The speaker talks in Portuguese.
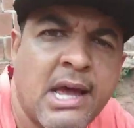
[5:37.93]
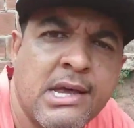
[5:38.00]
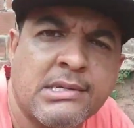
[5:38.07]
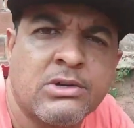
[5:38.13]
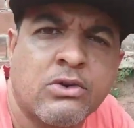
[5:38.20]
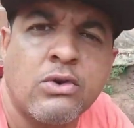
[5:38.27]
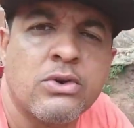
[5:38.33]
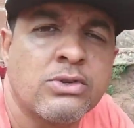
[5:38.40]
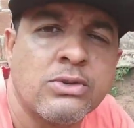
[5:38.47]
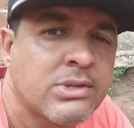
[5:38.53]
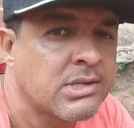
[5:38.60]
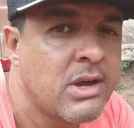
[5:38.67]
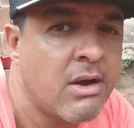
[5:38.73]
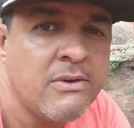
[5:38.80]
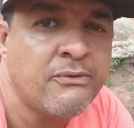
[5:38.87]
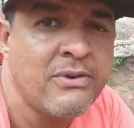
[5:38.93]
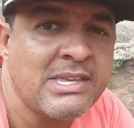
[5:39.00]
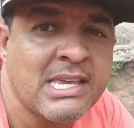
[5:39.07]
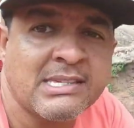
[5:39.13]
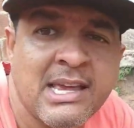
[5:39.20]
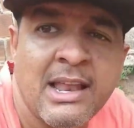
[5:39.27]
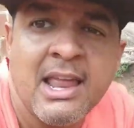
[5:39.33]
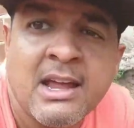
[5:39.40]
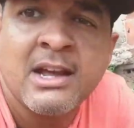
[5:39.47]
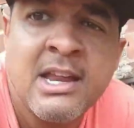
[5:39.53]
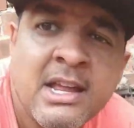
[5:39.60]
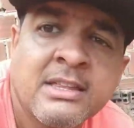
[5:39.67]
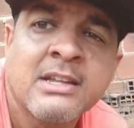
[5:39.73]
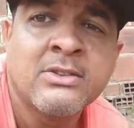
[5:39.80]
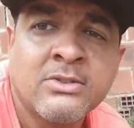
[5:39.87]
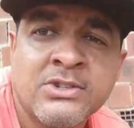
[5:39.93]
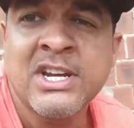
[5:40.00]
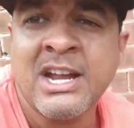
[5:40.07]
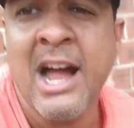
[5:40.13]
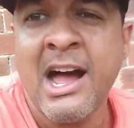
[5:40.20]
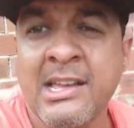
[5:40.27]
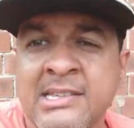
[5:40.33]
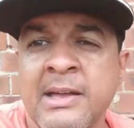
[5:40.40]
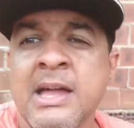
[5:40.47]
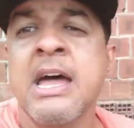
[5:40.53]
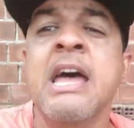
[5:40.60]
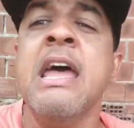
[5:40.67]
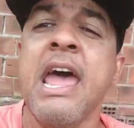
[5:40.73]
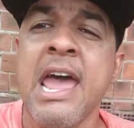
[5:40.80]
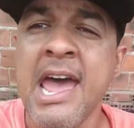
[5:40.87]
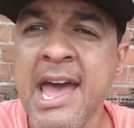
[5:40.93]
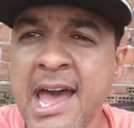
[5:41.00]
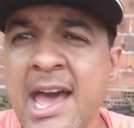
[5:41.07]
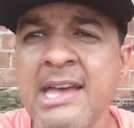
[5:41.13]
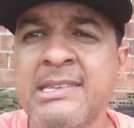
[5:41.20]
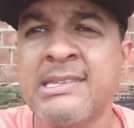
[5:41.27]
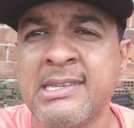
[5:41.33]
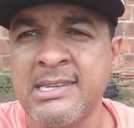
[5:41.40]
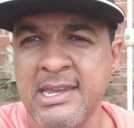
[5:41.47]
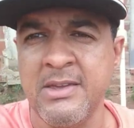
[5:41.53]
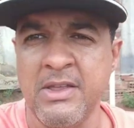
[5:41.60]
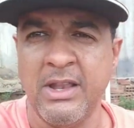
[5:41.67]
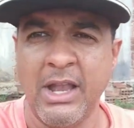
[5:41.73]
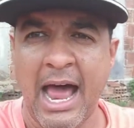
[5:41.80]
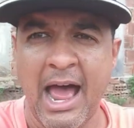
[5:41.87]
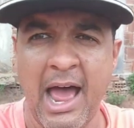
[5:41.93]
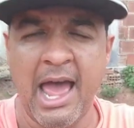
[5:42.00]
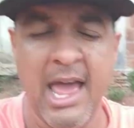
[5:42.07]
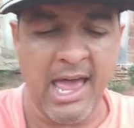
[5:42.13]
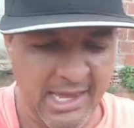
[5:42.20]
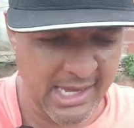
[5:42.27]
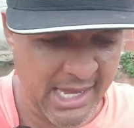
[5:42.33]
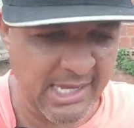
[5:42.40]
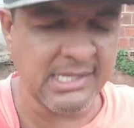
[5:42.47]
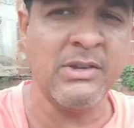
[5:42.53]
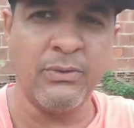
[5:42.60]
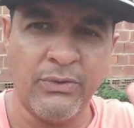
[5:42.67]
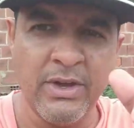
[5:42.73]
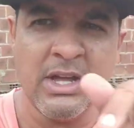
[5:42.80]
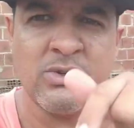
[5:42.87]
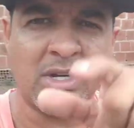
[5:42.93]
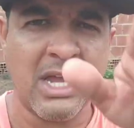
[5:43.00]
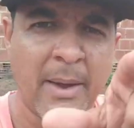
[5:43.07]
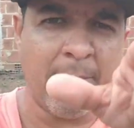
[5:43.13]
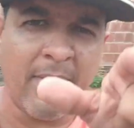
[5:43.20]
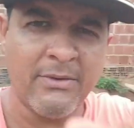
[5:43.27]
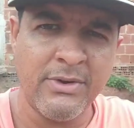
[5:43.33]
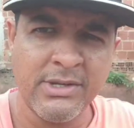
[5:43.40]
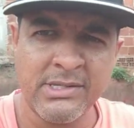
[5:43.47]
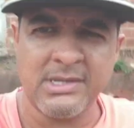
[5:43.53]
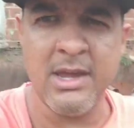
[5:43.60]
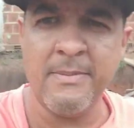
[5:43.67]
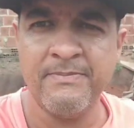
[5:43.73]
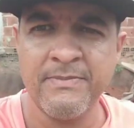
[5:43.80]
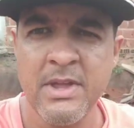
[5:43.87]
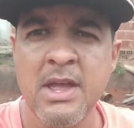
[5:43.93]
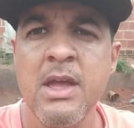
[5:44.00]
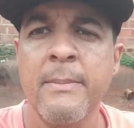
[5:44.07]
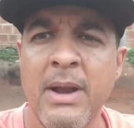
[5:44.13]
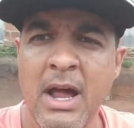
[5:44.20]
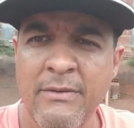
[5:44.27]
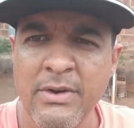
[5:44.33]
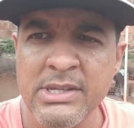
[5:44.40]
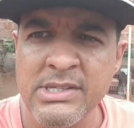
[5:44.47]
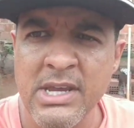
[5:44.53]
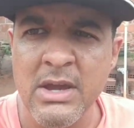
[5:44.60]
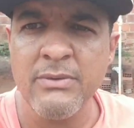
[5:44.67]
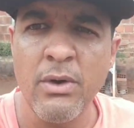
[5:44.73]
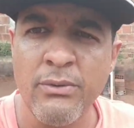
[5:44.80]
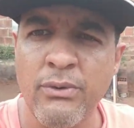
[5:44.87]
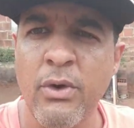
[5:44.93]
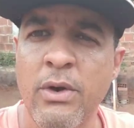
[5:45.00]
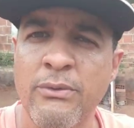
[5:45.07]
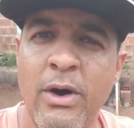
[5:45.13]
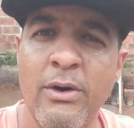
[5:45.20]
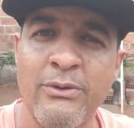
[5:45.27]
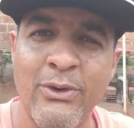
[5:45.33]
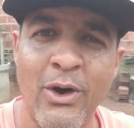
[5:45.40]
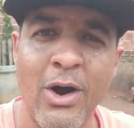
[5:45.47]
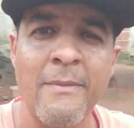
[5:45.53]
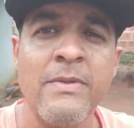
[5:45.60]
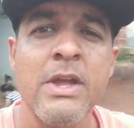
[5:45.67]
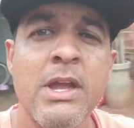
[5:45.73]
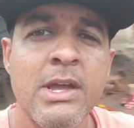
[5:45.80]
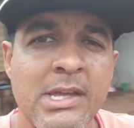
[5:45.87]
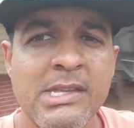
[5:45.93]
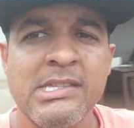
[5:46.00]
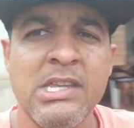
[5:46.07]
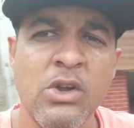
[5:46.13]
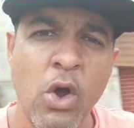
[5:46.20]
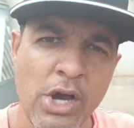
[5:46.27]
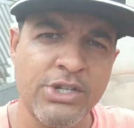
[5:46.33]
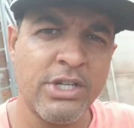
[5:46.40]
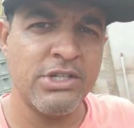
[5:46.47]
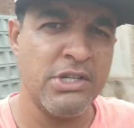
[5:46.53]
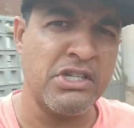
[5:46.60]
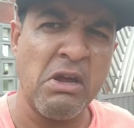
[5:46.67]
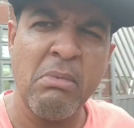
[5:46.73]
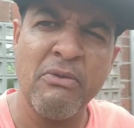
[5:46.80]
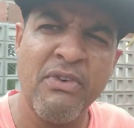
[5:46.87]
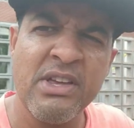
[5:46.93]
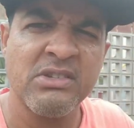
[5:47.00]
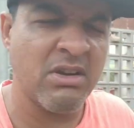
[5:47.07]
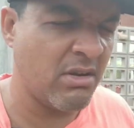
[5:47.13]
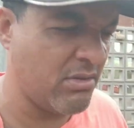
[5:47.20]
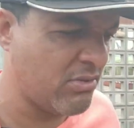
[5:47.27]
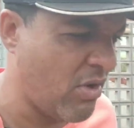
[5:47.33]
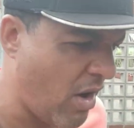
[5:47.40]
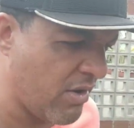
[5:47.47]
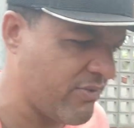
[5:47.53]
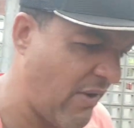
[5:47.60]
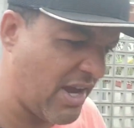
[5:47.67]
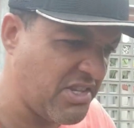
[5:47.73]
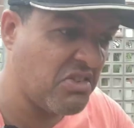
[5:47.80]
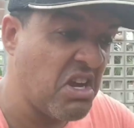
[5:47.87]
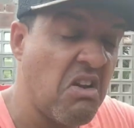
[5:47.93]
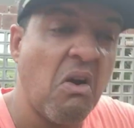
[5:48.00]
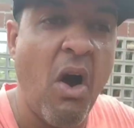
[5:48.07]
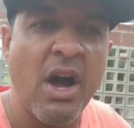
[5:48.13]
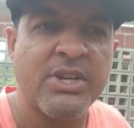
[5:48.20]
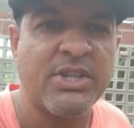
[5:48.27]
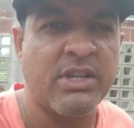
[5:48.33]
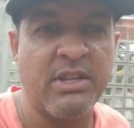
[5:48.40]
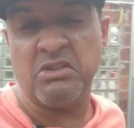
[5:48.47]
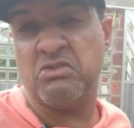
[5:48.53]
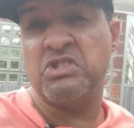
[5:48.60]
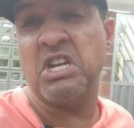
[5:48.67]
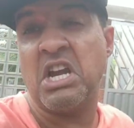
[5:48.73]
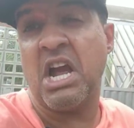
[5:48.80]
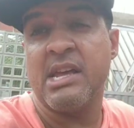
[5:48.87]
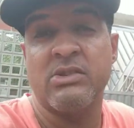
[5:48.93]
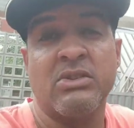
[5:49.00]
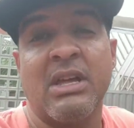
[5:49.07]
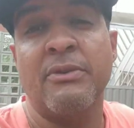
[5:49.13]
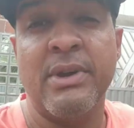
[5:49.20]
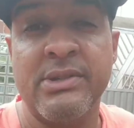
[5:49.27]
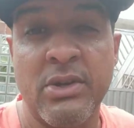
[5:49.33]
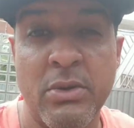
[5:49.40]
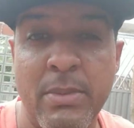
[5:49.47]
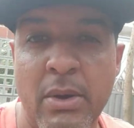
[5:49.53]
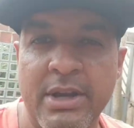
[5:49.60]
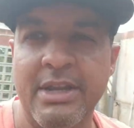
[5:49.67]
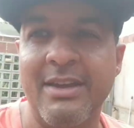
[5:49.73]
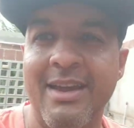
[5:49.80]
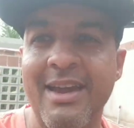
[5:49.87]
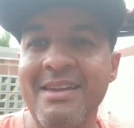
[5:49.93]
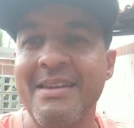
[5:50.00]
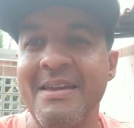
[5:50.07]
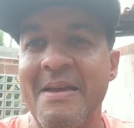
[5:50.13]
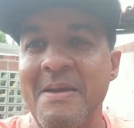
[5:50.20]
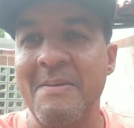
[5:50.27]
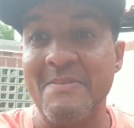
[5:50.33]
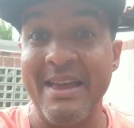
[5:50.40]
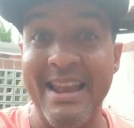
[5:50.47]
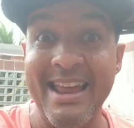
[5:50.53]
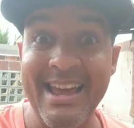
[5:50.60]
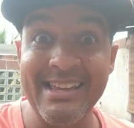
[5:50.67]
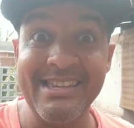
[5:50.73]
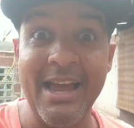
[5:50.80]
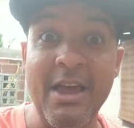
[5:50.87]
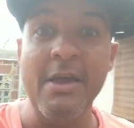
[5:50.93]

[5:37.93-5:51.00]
resto de construção, e fiz essa alegria dentro de casa. Esse lá, é, é, esse vídeo aqui é pra você. Pra você, vovô, vovó. Se gosta de samba, faz o que gosta, faz o que gosta dentro de casa, não tá fazendo mal a ninguém. Beleza?